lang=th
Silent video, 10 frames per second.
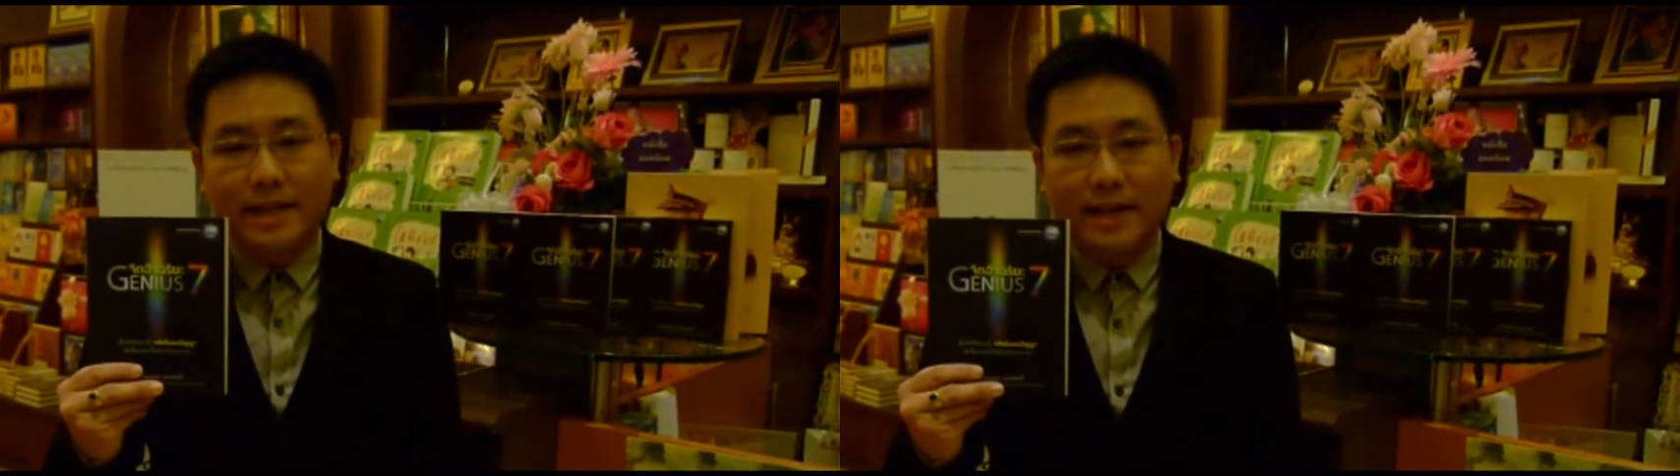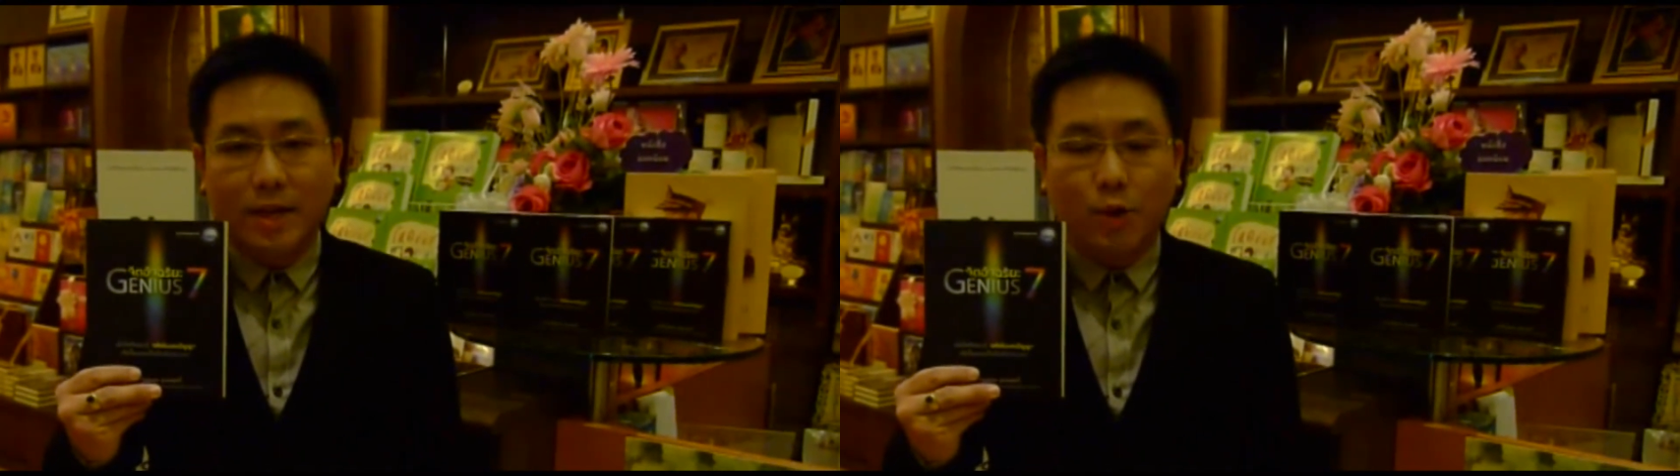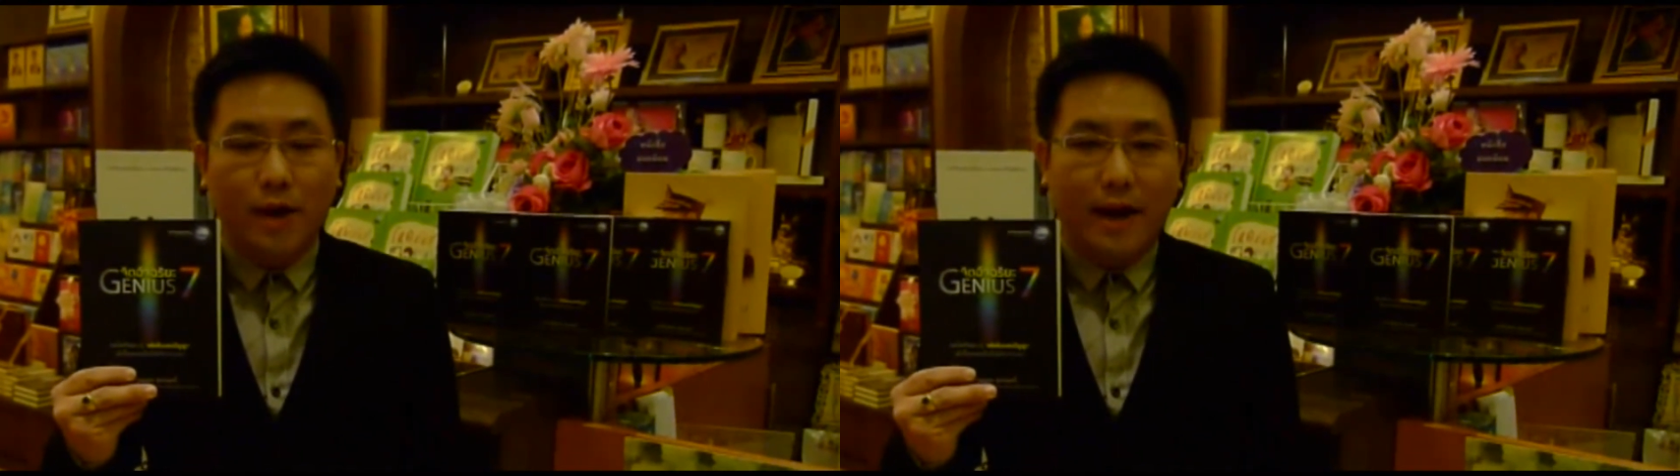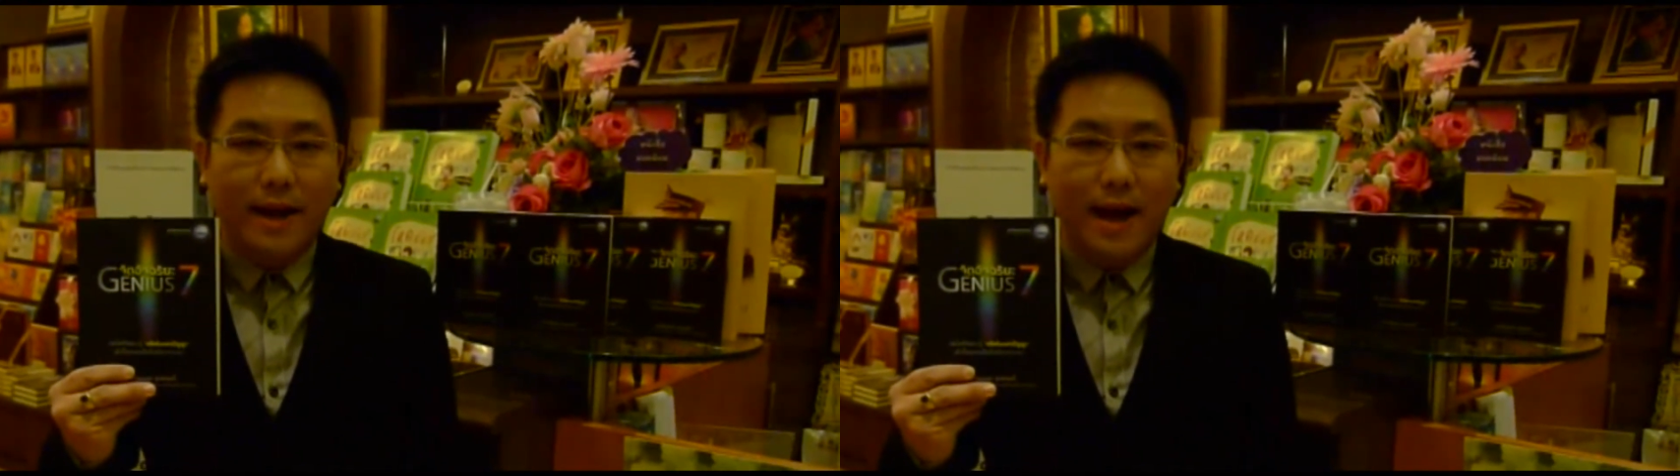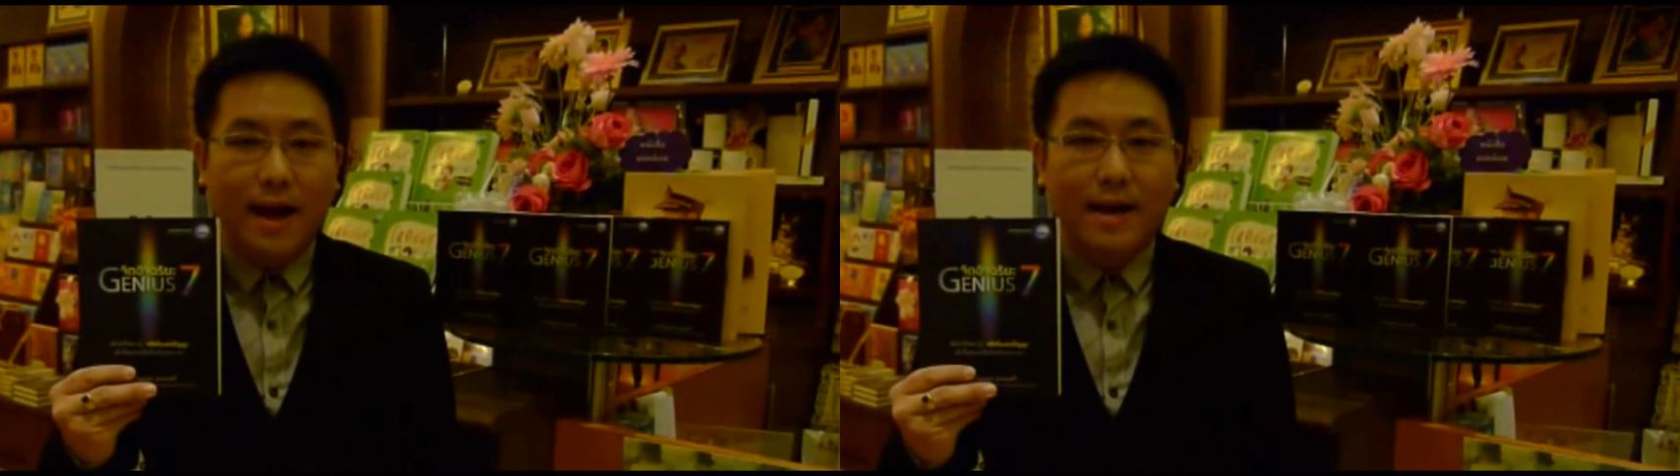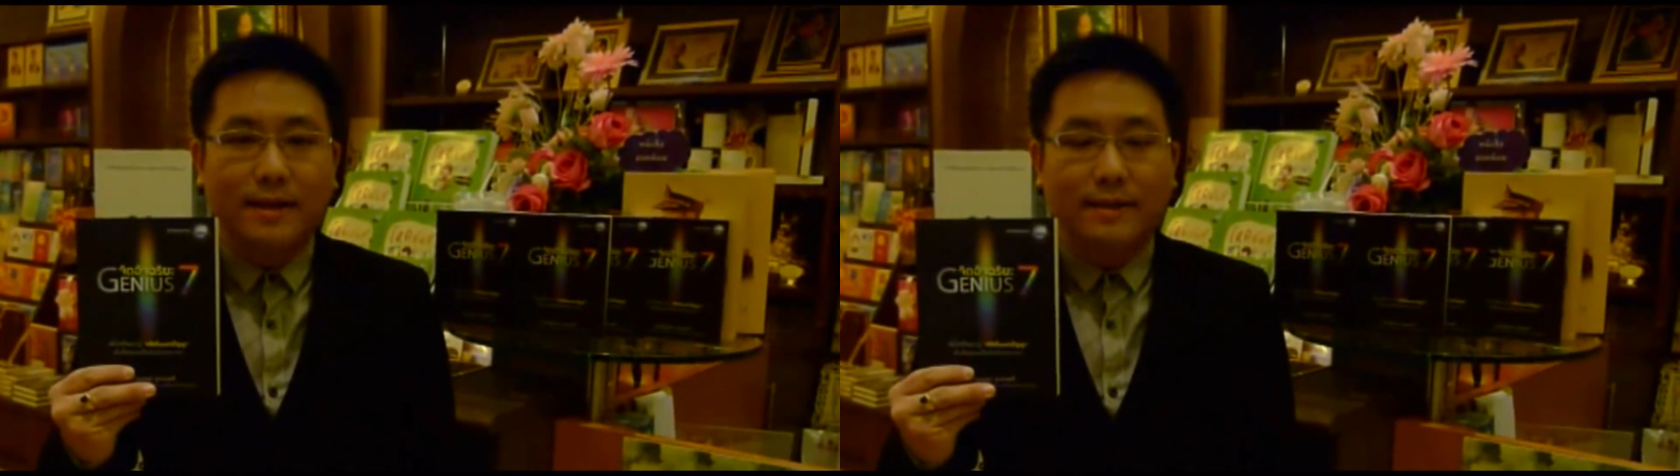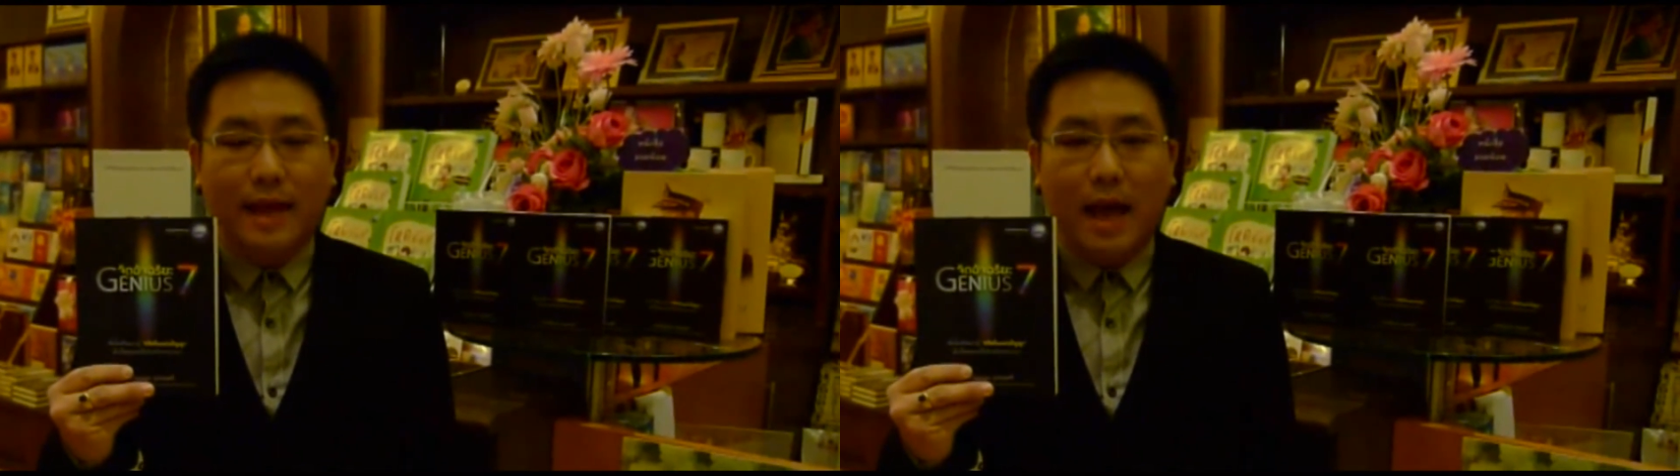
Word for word: เห็นสิ่งที่อยู่ไกลได้